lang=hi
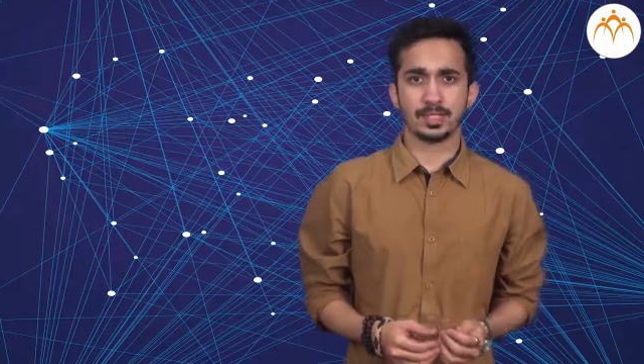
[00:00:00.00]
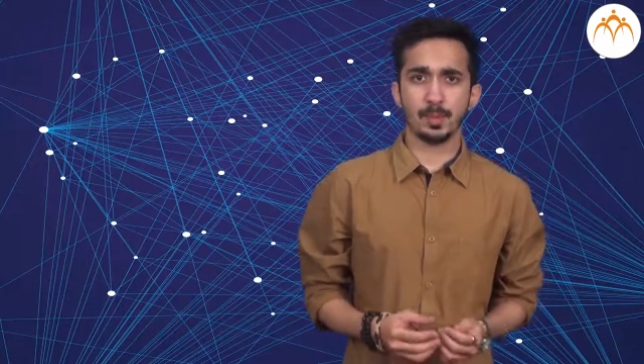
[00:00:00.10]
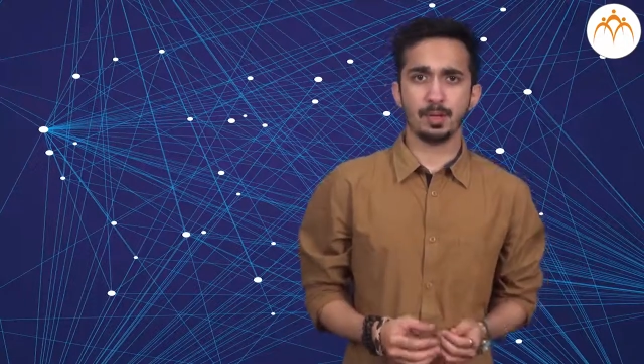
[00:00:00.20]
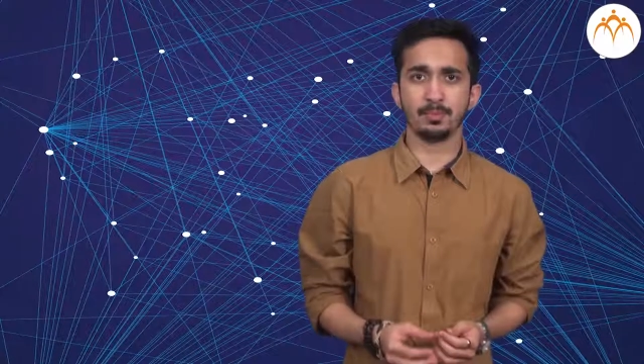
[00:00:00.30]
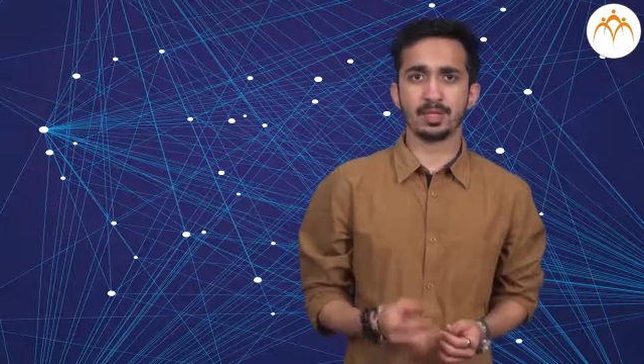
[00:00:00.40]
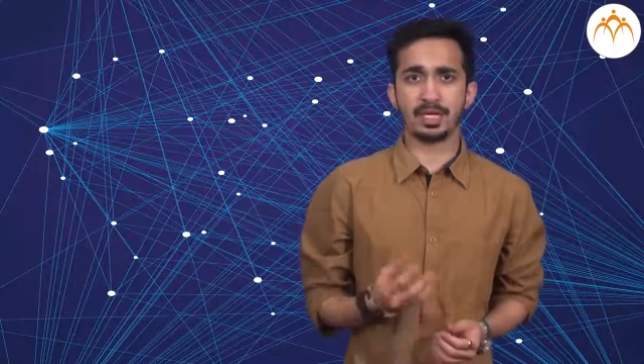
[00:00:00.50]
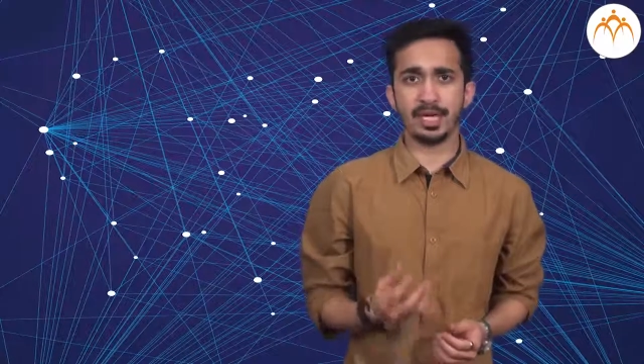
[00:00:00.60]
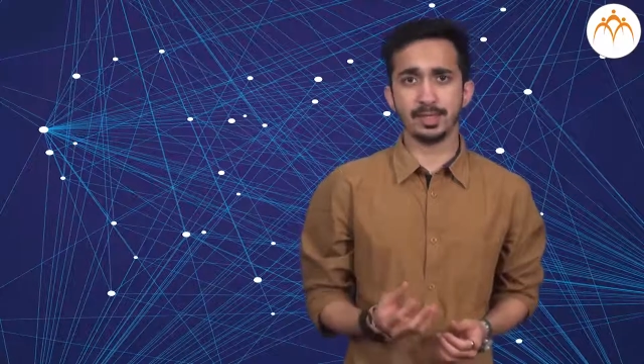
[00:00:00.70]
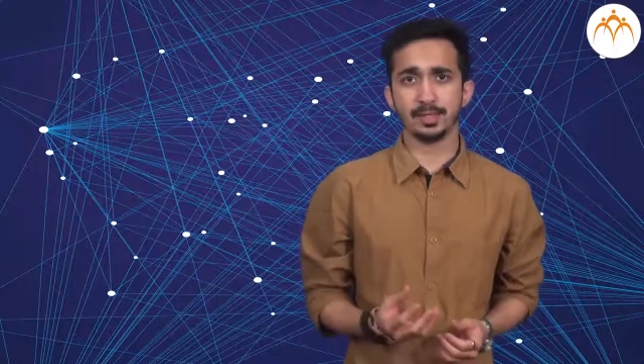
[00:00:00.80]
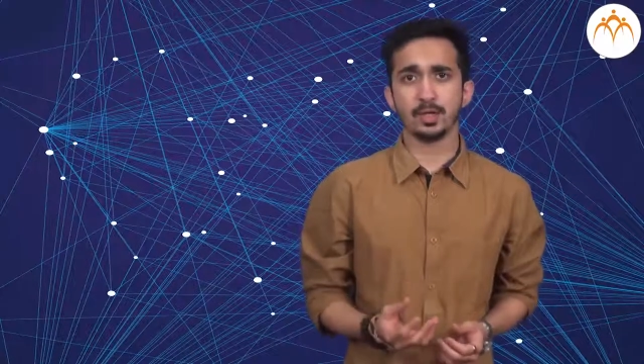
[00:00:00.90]
जब हम
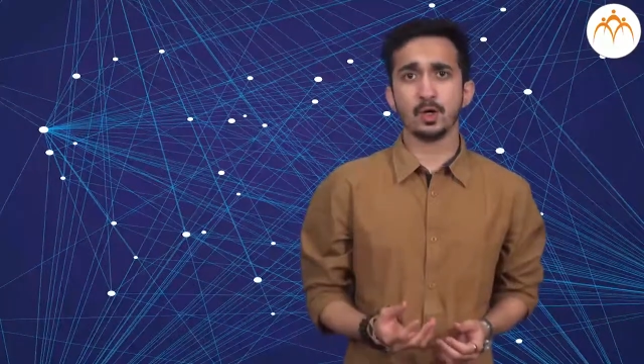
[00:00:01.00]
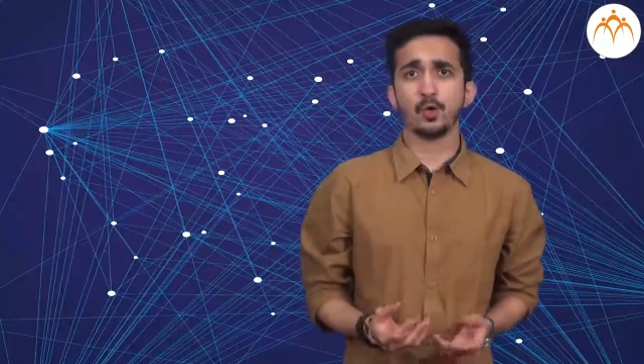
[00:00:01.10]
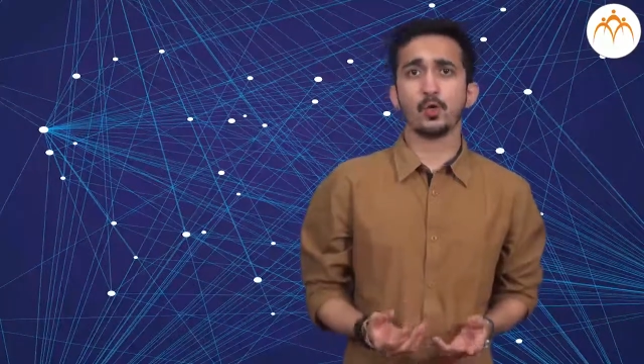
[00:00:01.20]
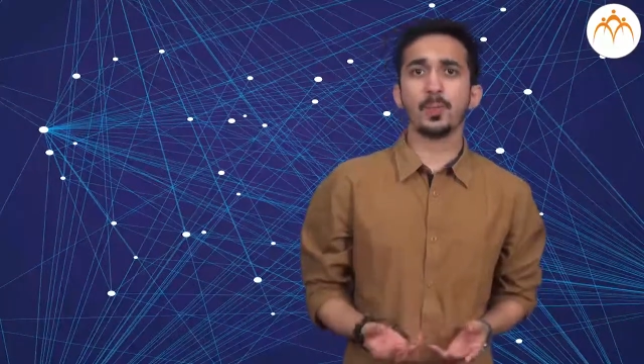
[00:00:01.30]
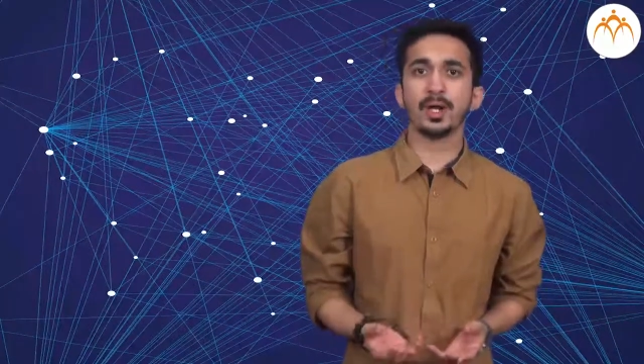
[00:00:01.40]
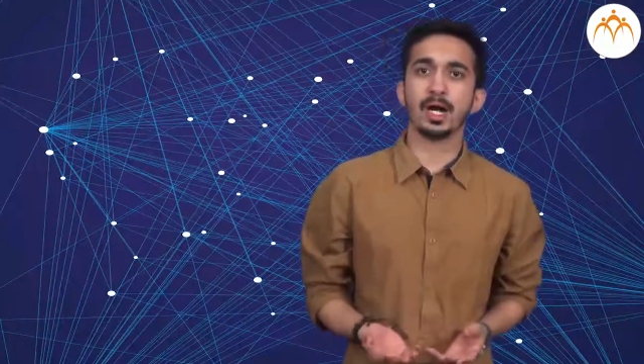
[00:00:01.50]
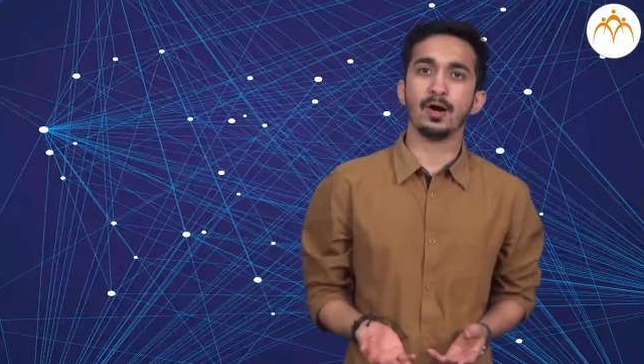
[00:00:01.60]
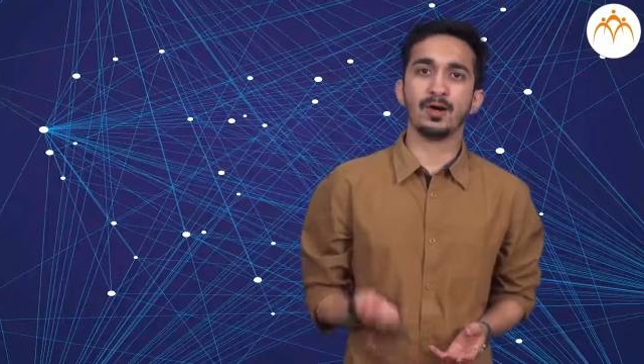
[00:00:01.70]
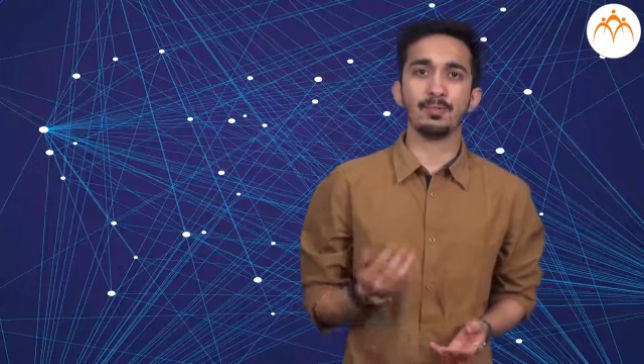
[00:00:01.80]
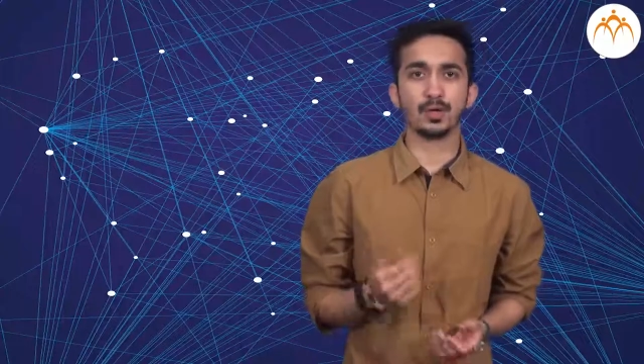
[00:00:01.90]
गेंद ऊपर
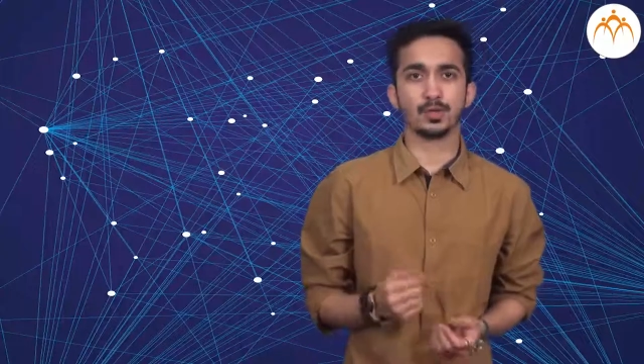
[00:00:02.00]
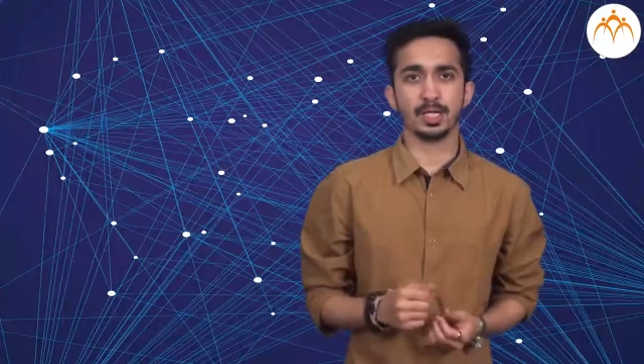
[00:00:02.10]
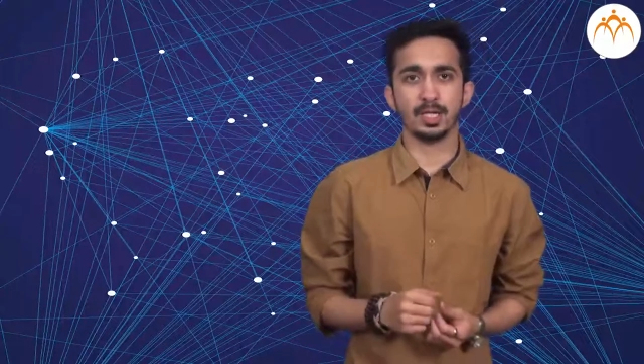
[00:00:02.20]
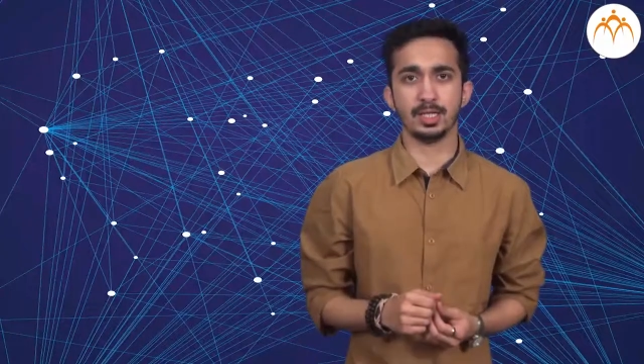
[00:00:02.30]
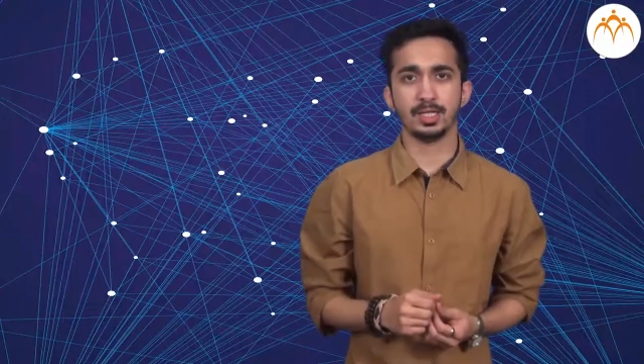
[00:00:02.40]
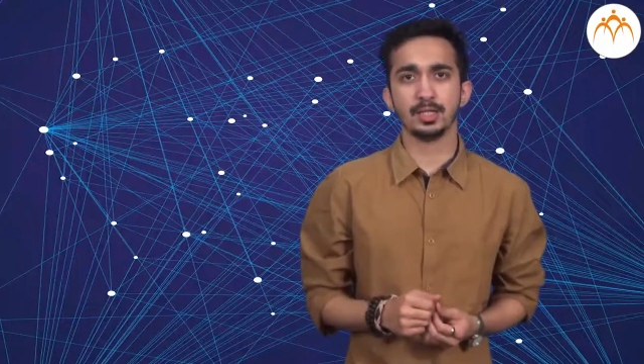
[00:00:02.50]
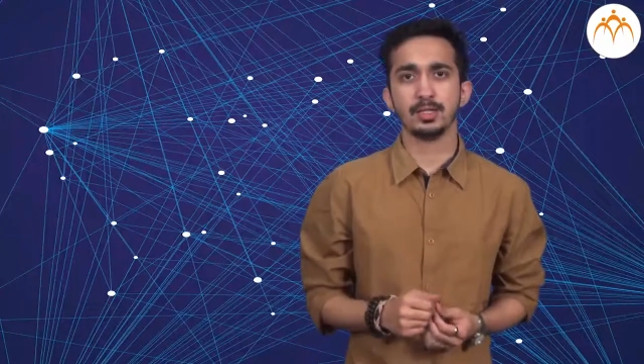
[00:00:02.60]
हवा में उछाले